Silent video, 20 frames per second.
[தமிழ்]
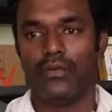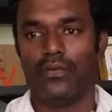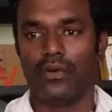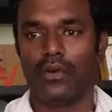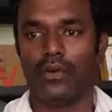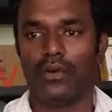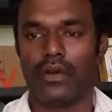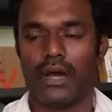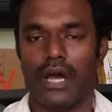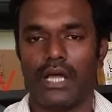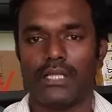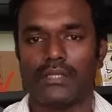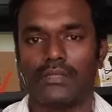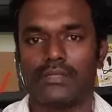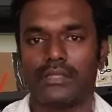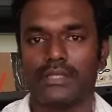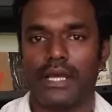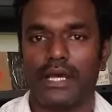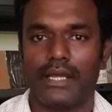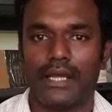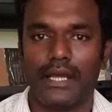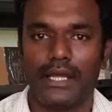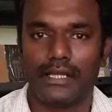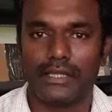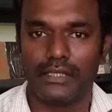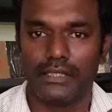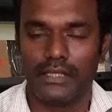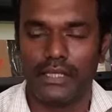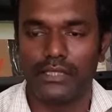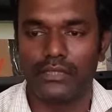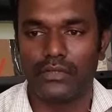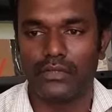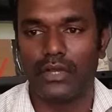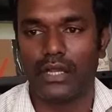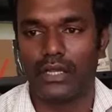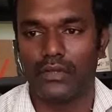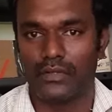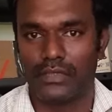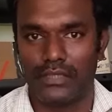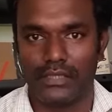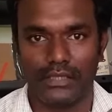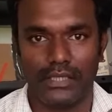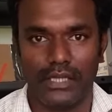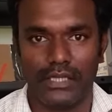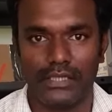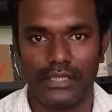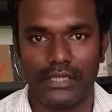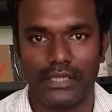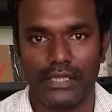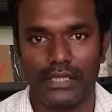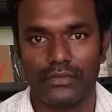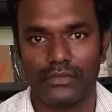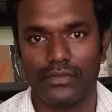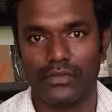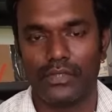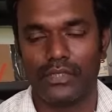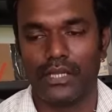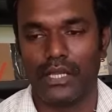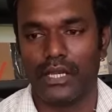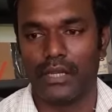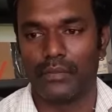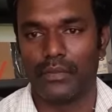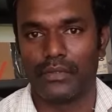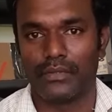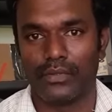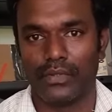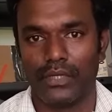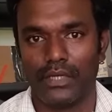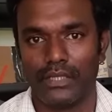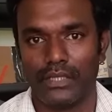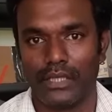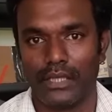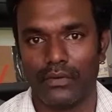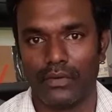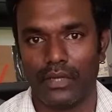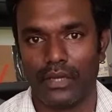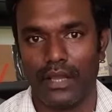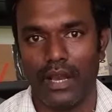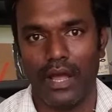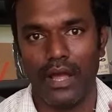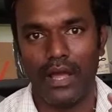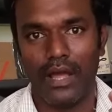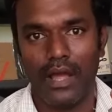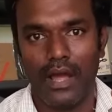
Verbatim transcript: உங்களோட ஆதரவு வந்து நிறையா இருந்தது ஸோ நிறைய விஷயம் தெரிஞ்சிட்டிங்கன்னு சொல்லிட்டு நிறைய பேர் சொல்லியிருந்தீங்க ஓகேங்களா